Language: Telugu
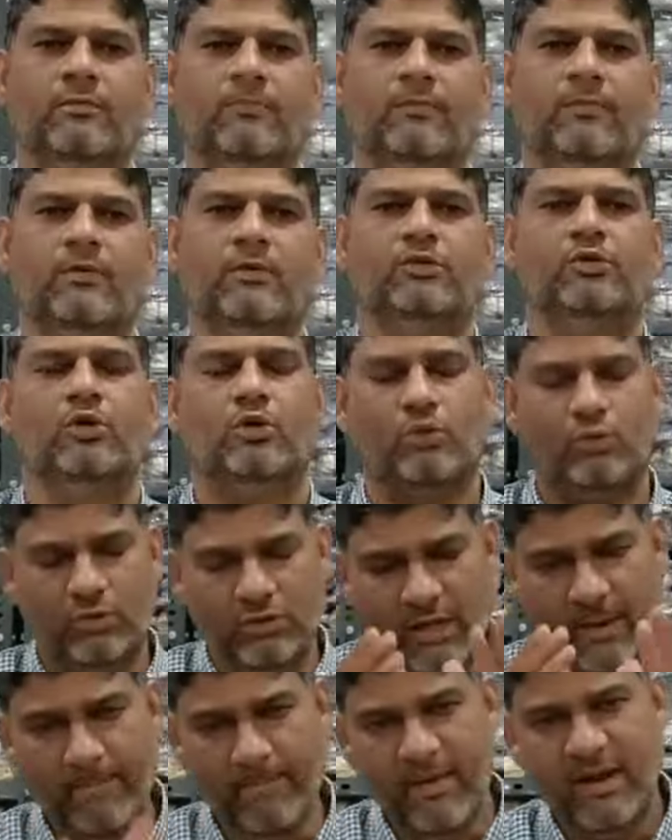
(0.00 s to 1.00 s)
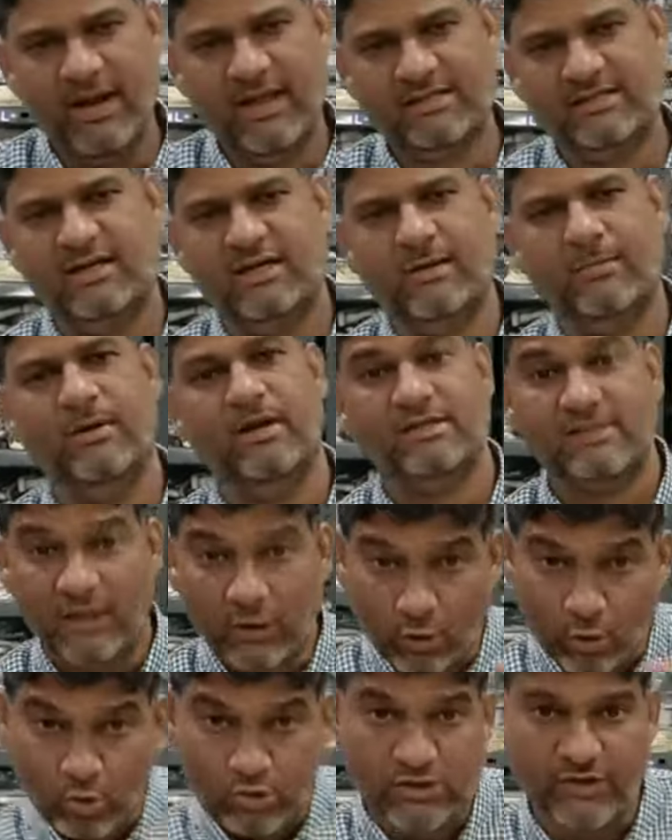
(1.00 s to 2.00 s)
ना సో ఎంఎల్
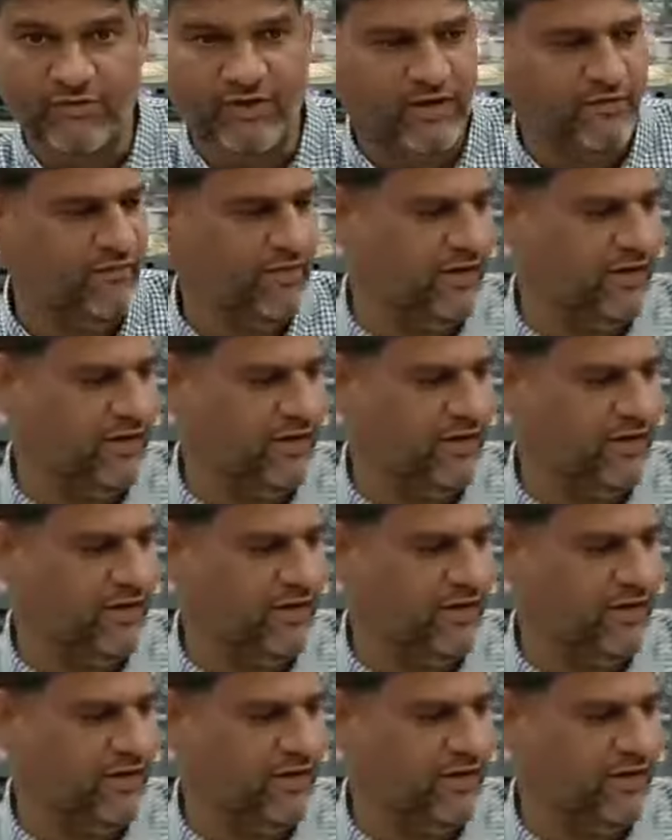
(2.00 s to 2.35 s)
డబల్ ఎక్సెల్